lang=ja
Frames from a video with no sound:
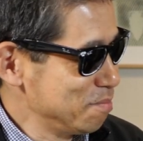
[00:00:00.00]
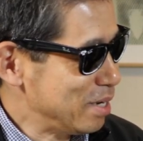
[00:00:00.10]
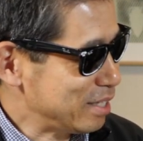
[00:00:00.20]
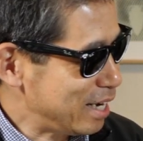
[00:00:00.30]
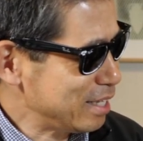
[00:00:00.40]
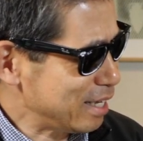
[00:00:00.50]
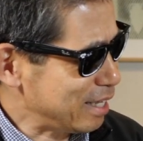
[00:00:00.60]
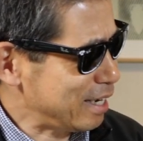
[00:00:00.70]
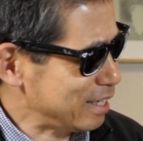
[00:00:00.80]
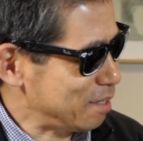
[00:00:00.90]
慣れたら
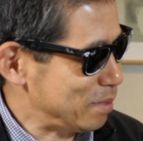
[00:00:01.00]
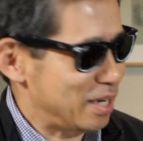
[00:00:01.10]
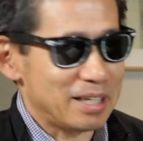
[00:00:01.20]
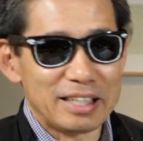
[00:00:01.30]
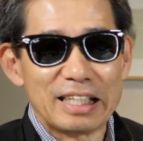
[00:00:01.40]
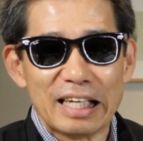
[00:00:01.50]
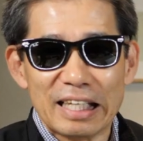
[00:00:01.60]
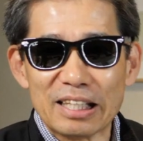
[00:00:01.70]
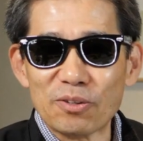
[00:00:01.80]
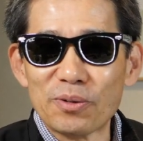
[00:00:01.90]
慣れたでいいか
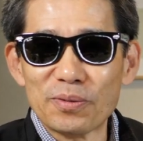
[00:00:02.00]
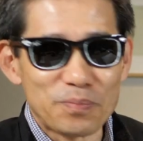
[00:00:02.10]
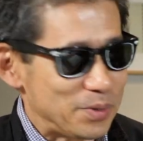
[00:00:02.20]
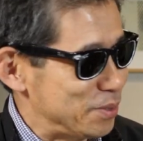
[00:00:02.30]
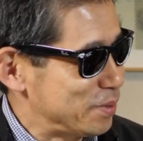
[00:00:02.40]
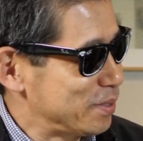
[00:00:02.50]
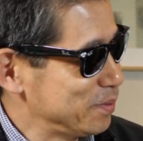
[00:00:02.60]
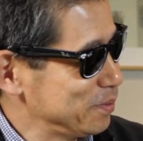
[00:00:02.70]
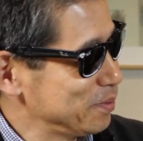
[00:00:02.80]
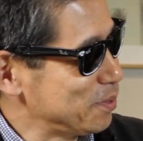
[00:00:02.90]
なという
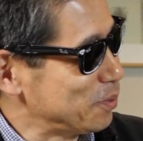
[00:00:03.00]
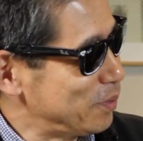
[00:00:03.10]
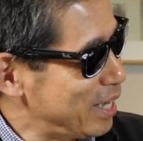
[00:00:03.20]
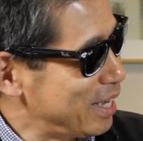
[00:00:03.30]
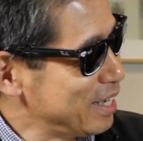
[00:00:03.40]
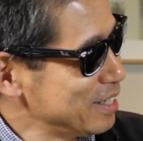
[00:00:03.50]
ことで、